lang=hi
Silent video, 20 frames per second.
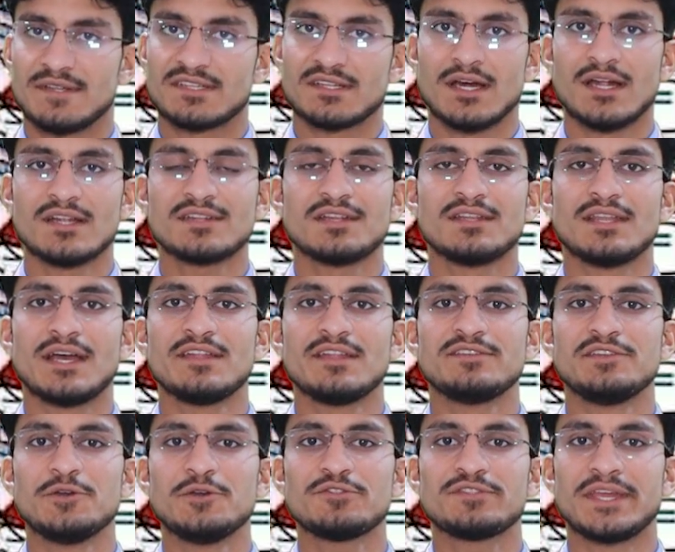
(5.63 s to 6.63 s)
नमस्कार
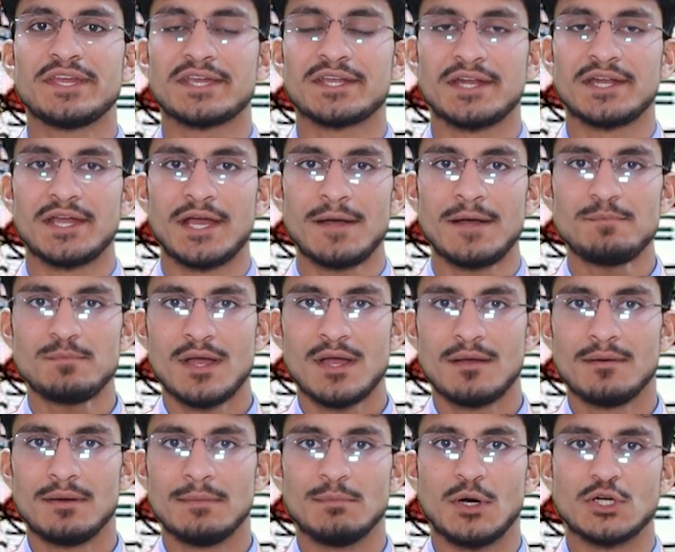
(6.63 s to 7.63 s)
सनराइज न्यूज देख रहे हैं आप
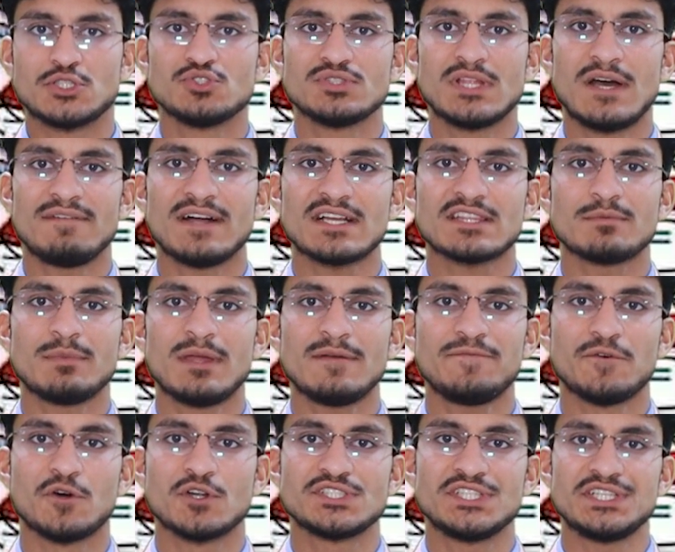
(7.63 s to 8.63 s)
मौजूदा वक्त में
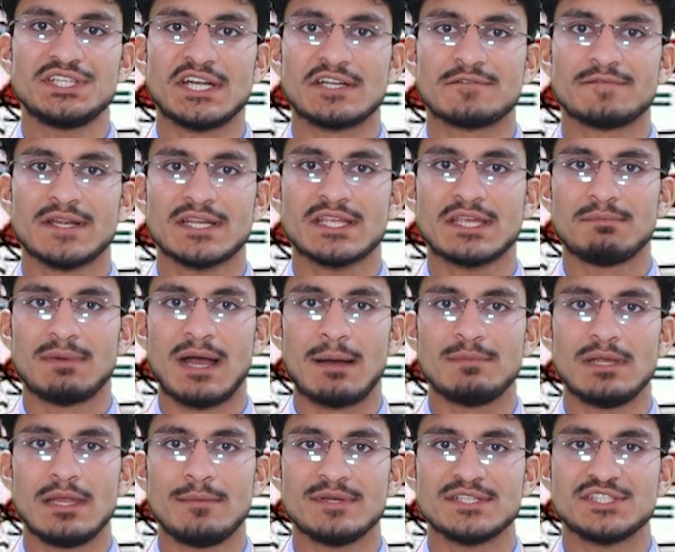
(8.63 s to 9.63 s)
4G नेटवर्क के
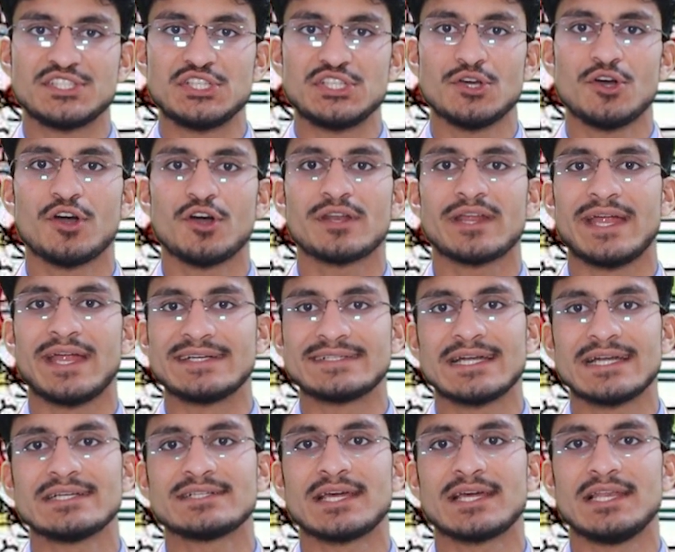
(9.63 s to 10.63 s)
मामले में जियो और
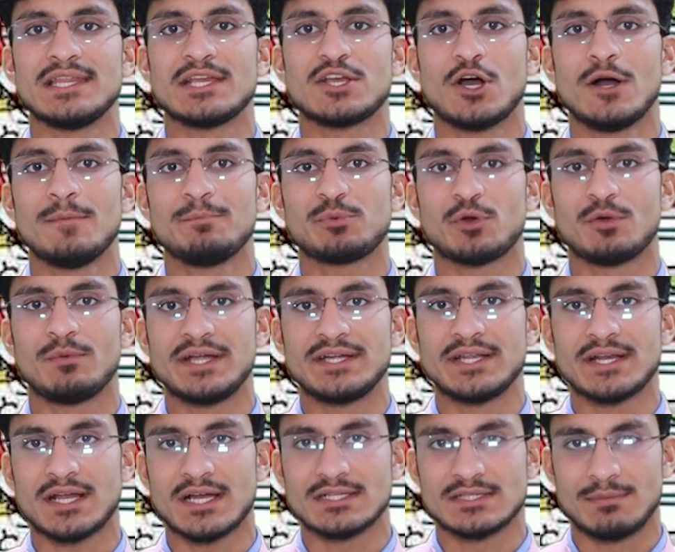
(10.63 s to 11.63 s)
एयरटेल टेलीकॉम
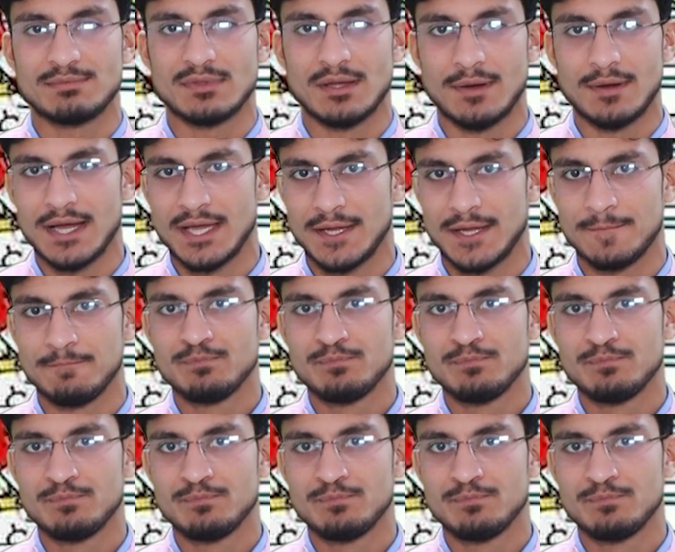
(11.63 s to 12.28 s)
प्रोवाइडर का दबदबा है